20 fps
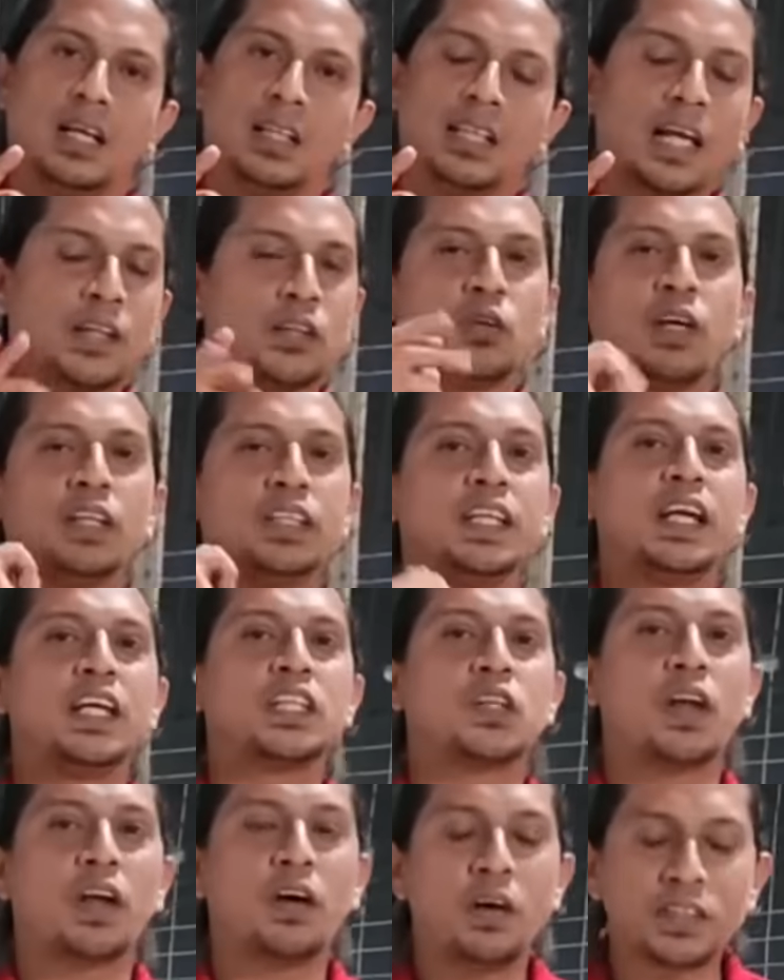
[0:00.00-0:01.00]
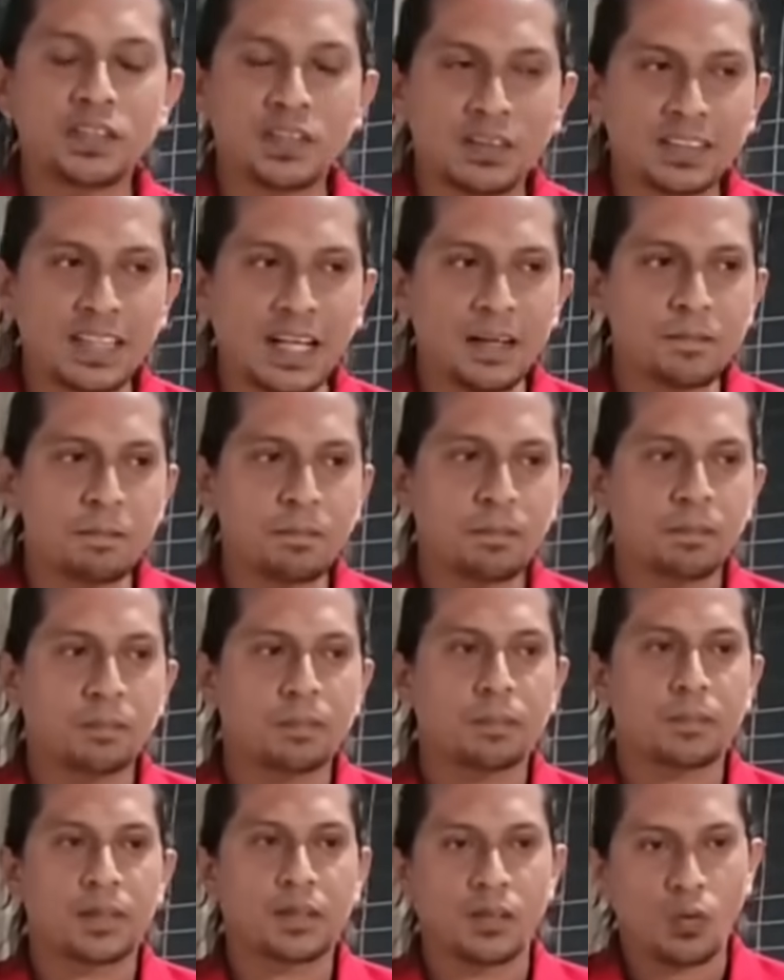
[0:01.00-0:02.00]
শান্তকে জিজ্ঞেস করা হয়েছিল যে
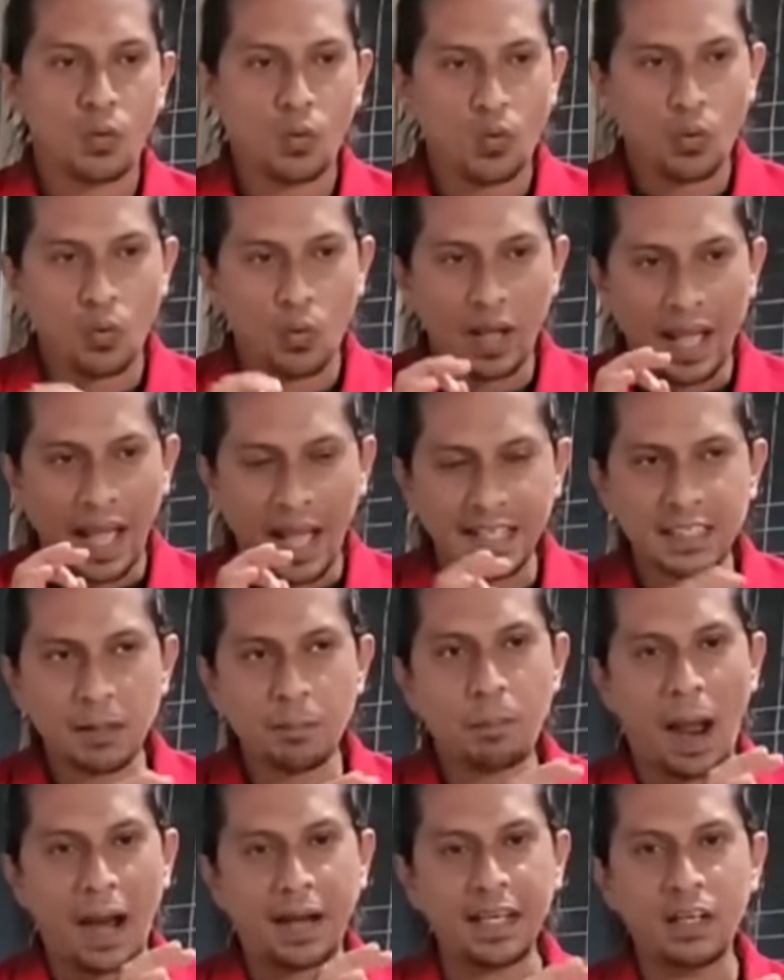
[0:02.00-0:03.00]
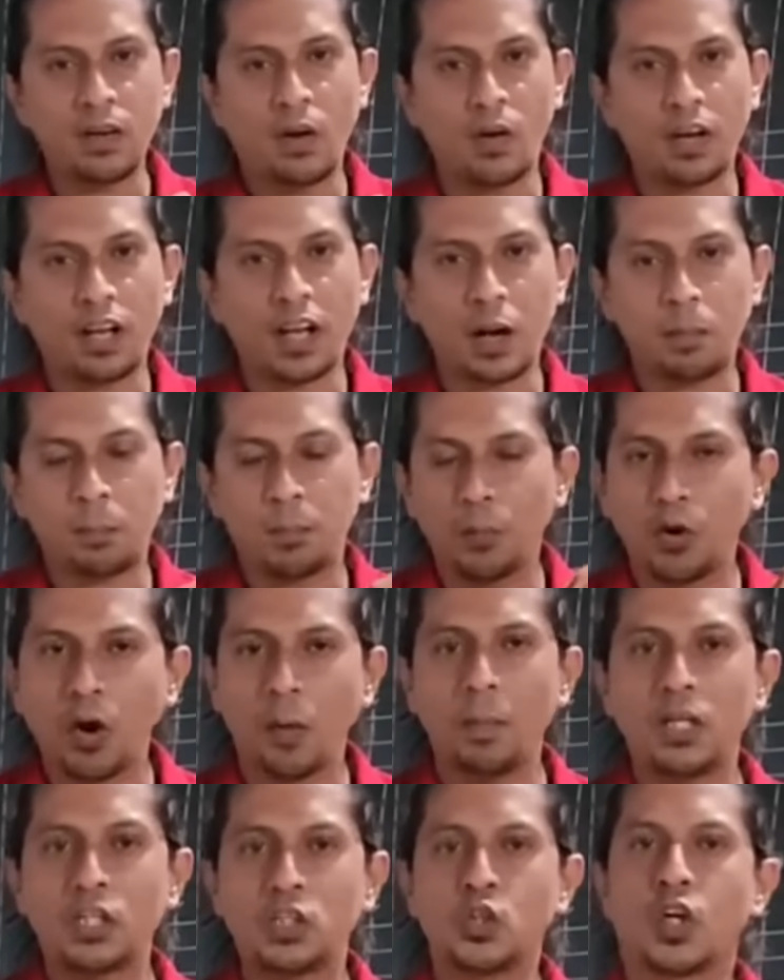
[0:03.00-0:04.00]
এই যে ব্যাটিং অর্ডারের পুরো
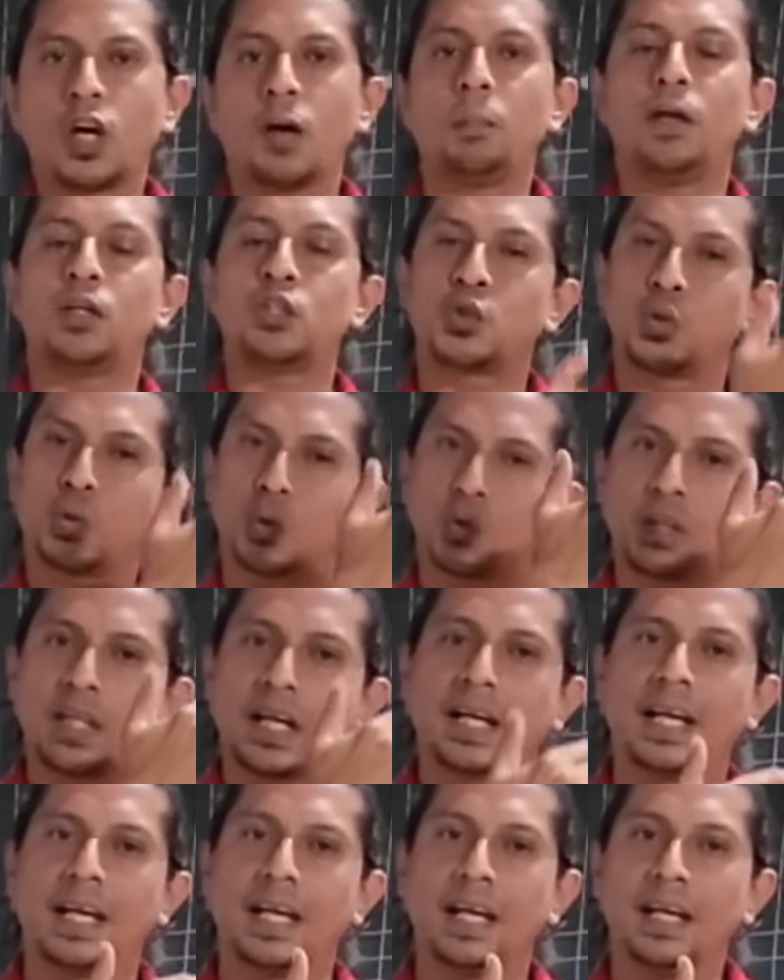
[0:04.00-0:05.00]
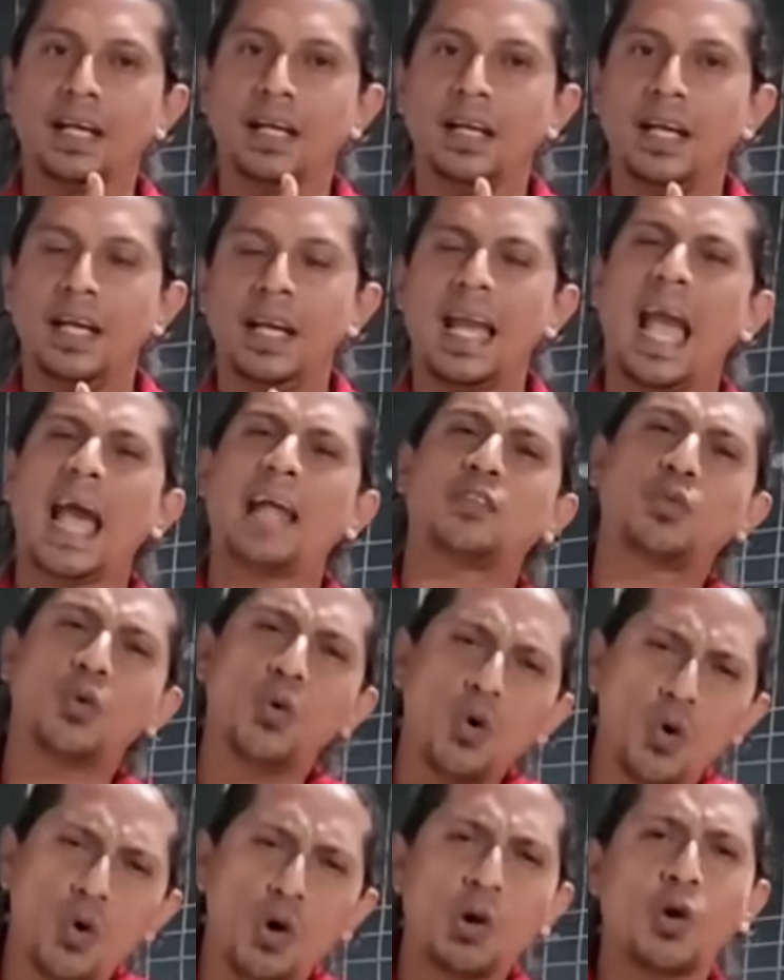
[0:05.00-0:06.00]
বিশ্বকাপের শুরু থেকে এত
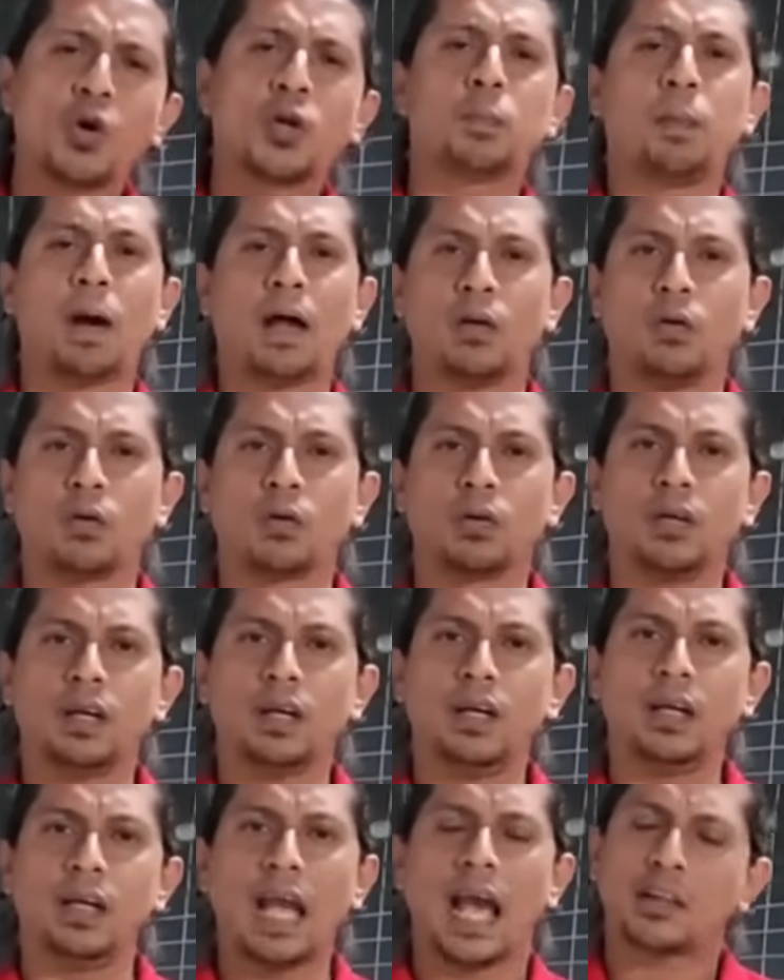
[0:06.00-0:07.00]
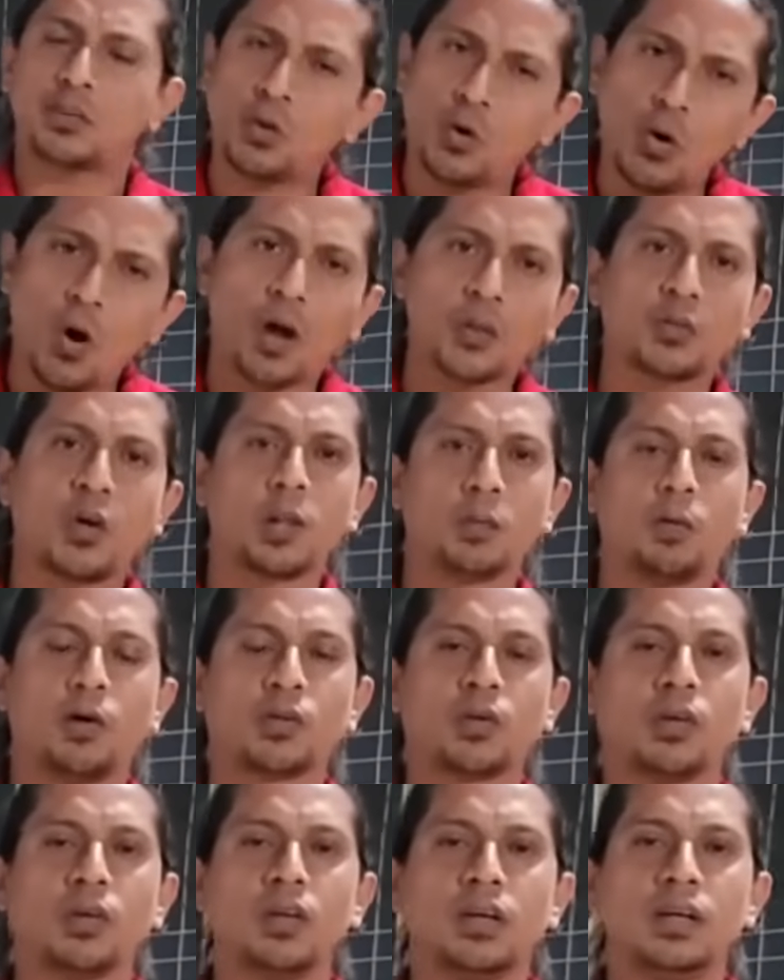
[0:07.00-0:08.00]
ওলট পালট এত অদল
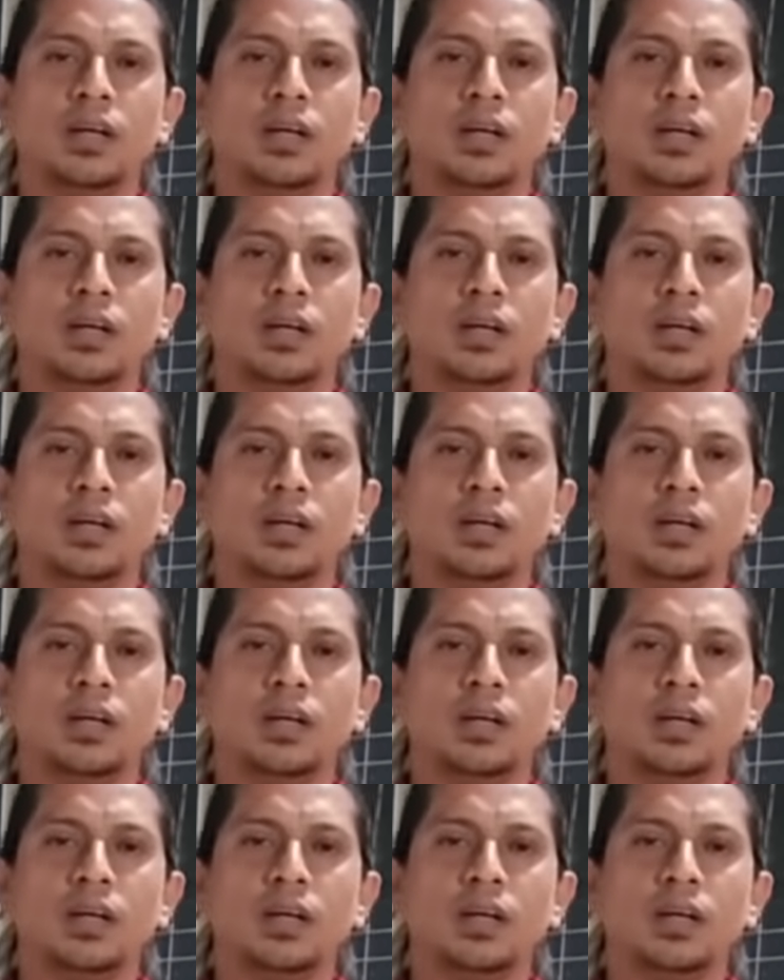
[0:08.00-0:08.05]
বদল